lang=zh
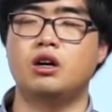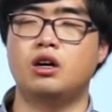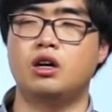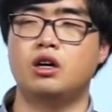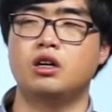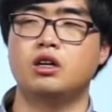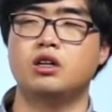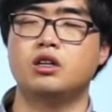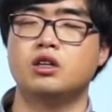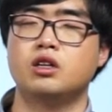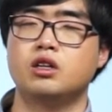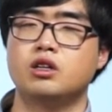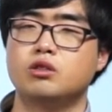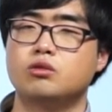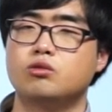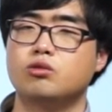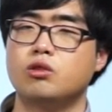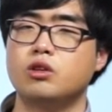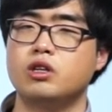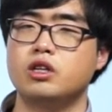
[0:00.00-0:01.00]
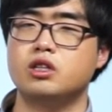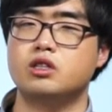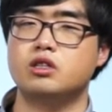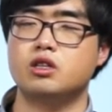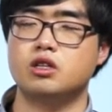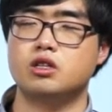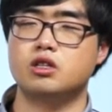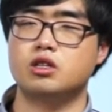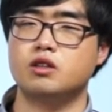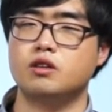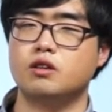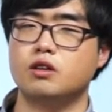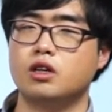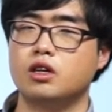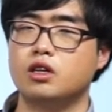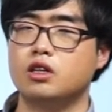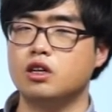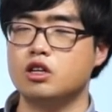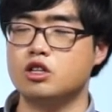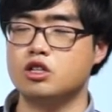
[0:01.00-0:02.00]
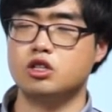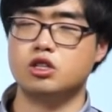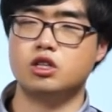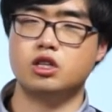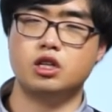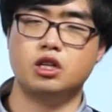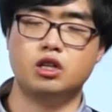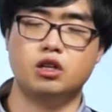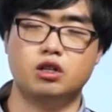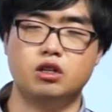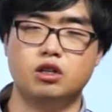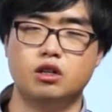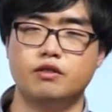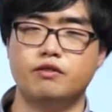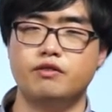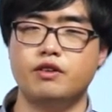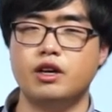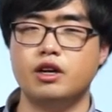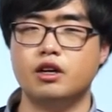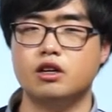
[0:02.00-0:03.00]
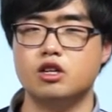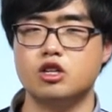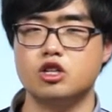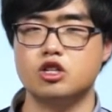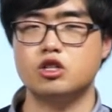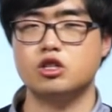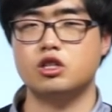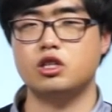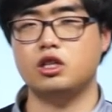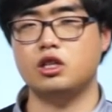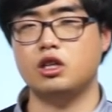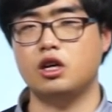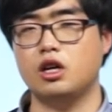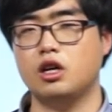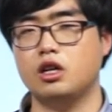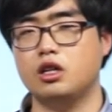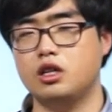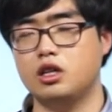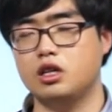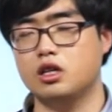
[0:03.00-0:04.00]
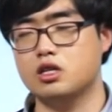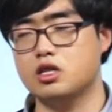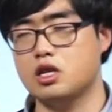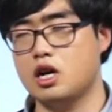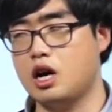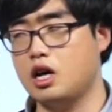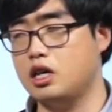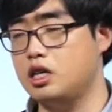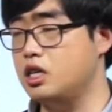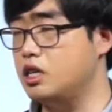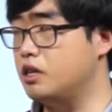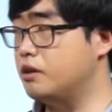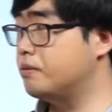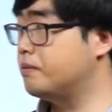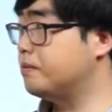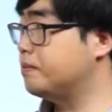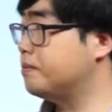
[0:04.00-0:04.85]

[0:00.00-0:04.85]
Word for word: 啊，所以这是格式题和非格式题的一个差异。